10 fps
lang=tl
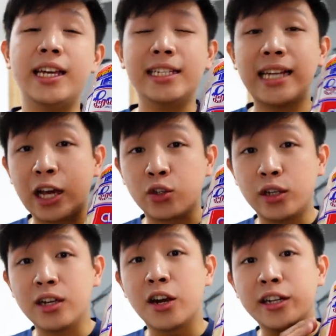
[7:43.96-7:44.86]
is actually
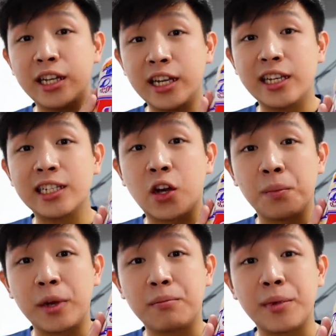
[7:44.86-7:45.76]
Gardenia's
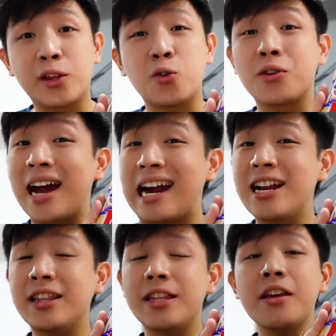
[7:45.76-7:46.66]
commitment to
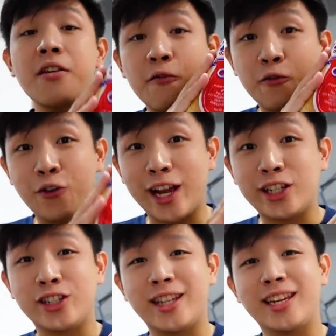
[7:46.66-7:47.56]
guarantee
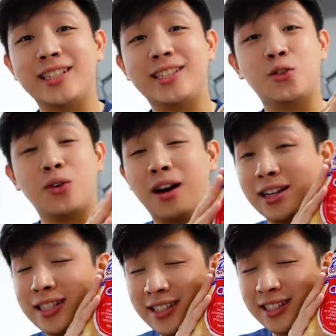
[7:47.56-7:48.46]
freshness to
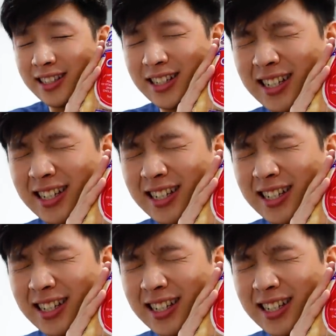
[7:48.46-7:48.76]
us